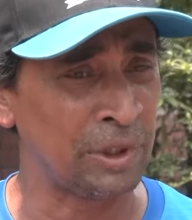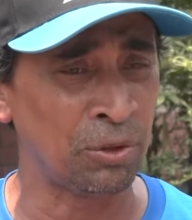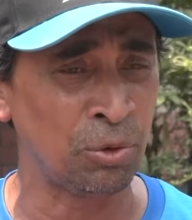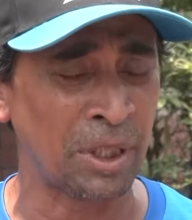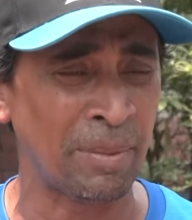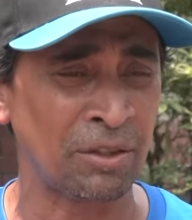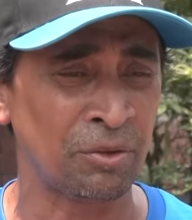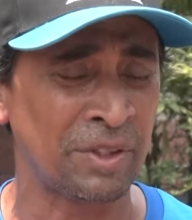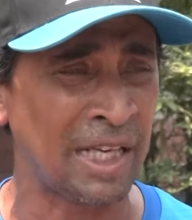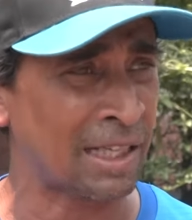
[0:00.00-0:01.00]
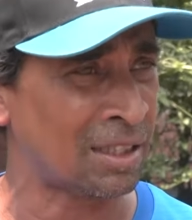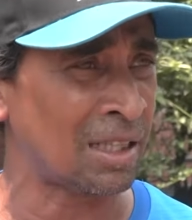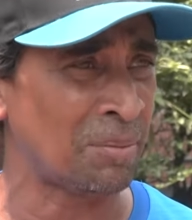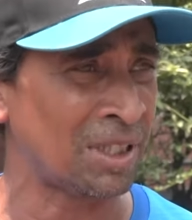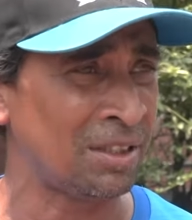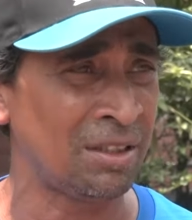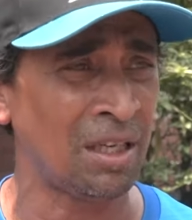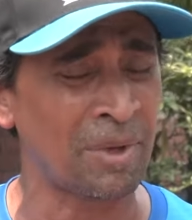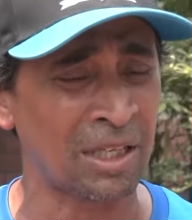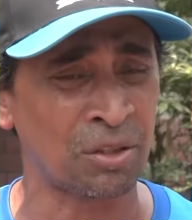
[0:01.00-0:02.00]
যে দুইটা ম্যাচ হয়েছে একটাতে আমরা
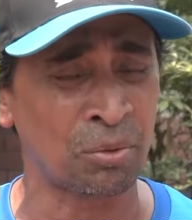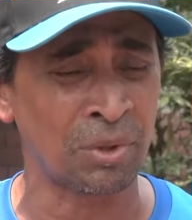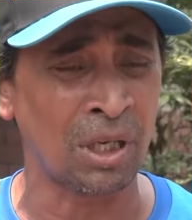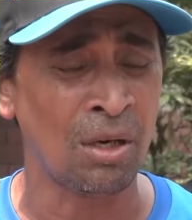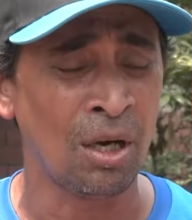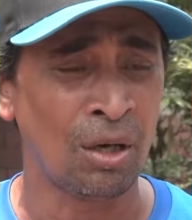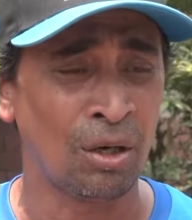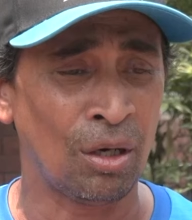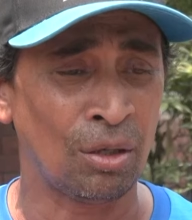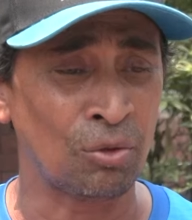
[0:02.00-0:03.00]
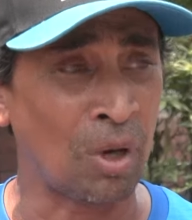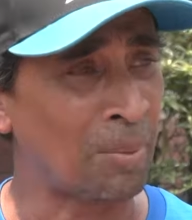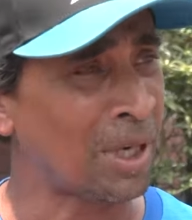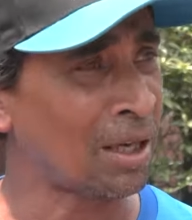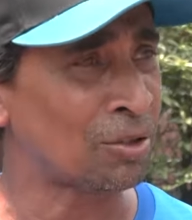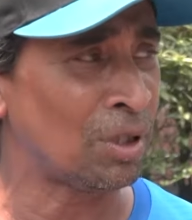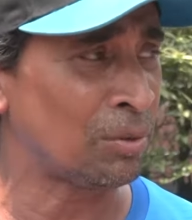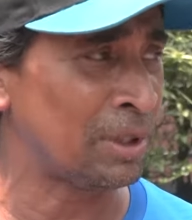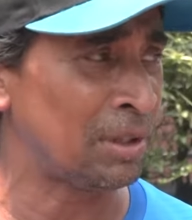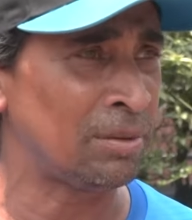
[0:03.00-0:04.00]
জিতছিলাম একটাতে ওরা তো আমার
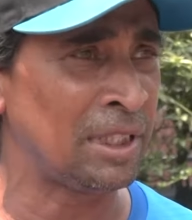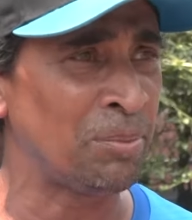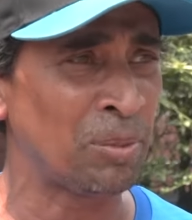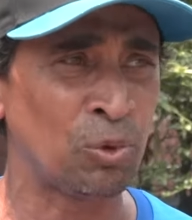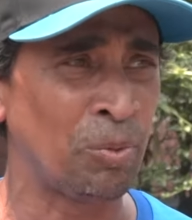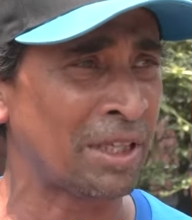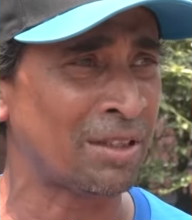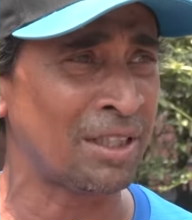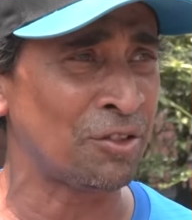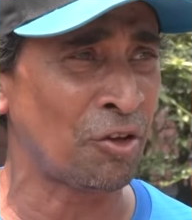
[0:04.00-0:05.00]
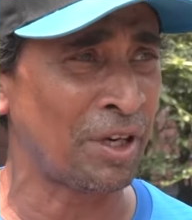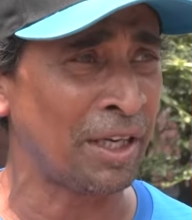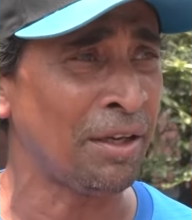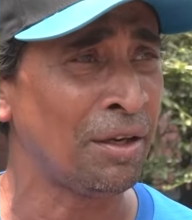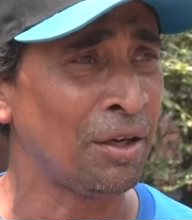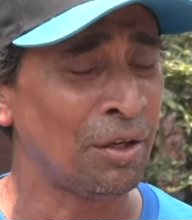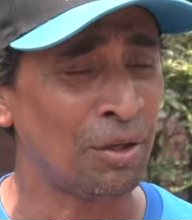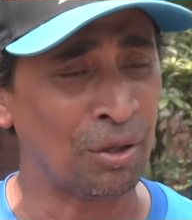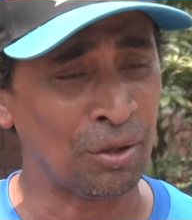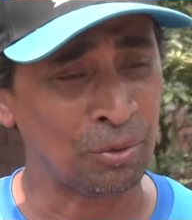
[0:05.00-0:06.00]
আসলে টিম খুব একটা চেঞ্জ হয় নাই
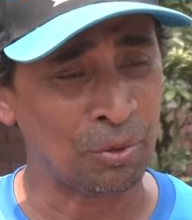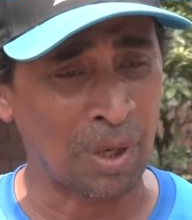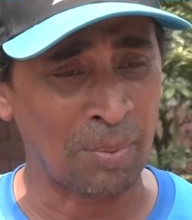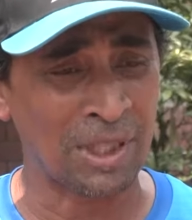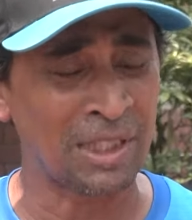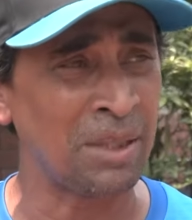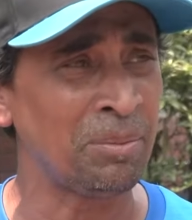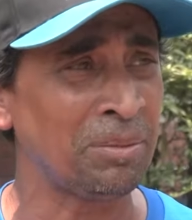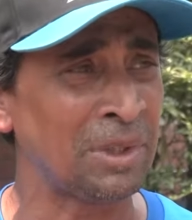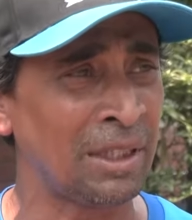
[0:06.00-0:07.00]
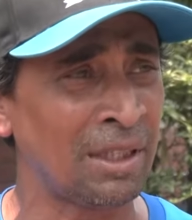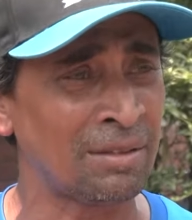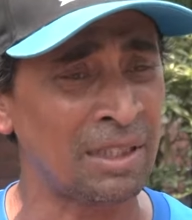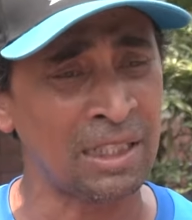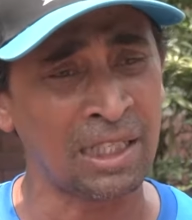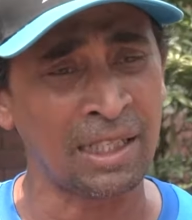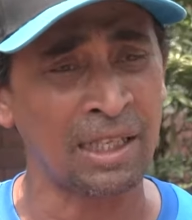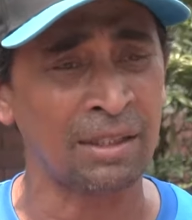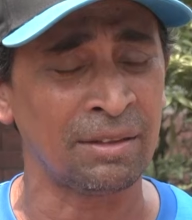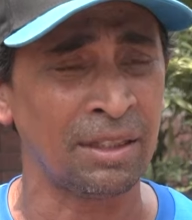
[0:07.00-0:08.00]
তো আমার টিম যে আছে
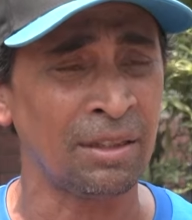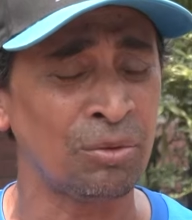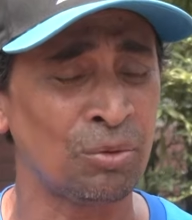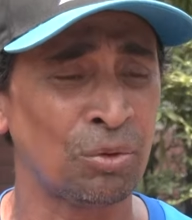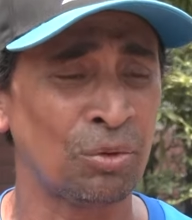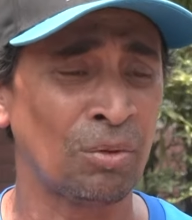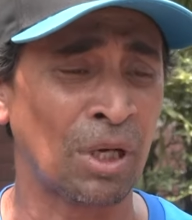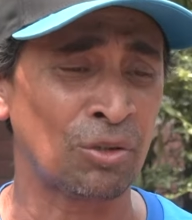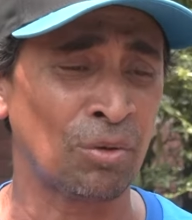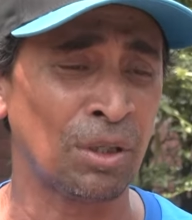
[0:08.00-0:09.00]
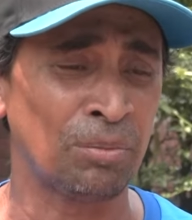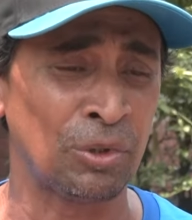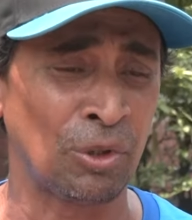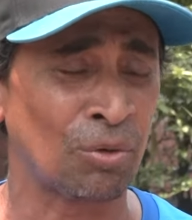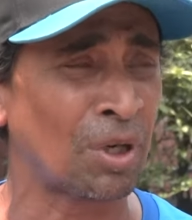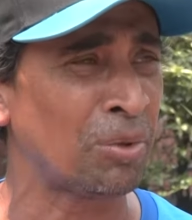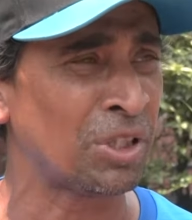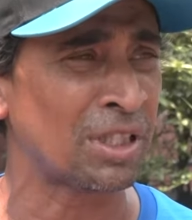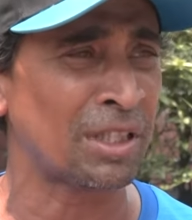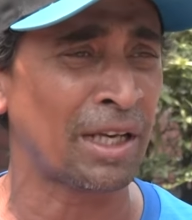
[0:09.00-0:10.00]
সেটাই আছে তো আসলে যখন
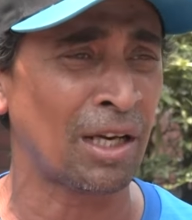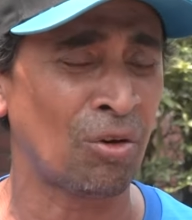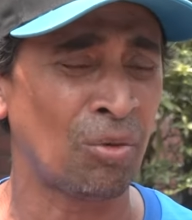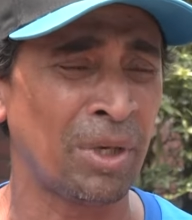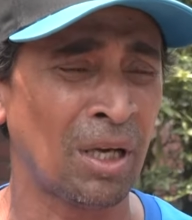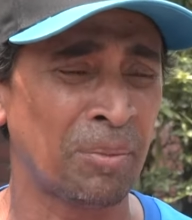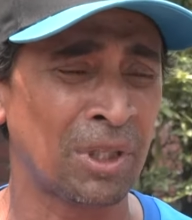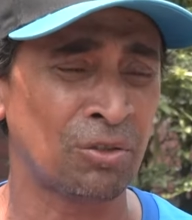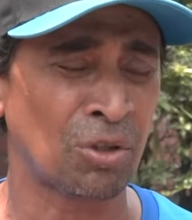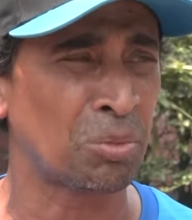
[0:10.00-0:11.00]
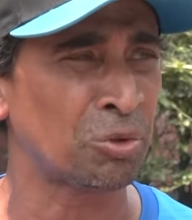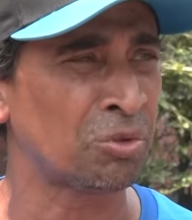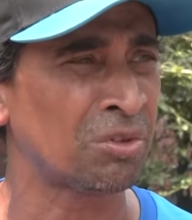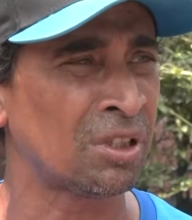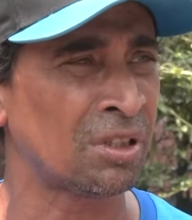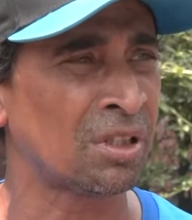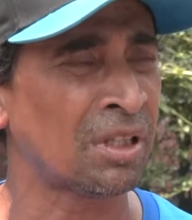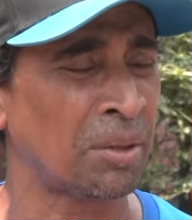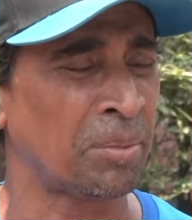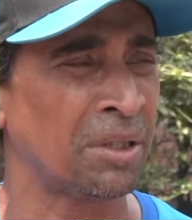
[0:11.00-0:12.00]
আপনির সাথে খেলা হবে আমাদের সর্বোচ্চ চেষ্টা
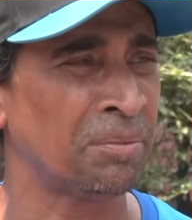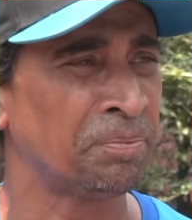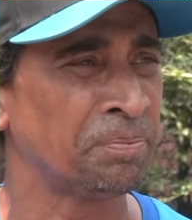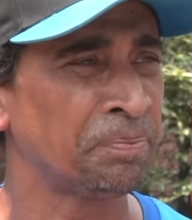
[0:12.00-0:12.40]
থাকবে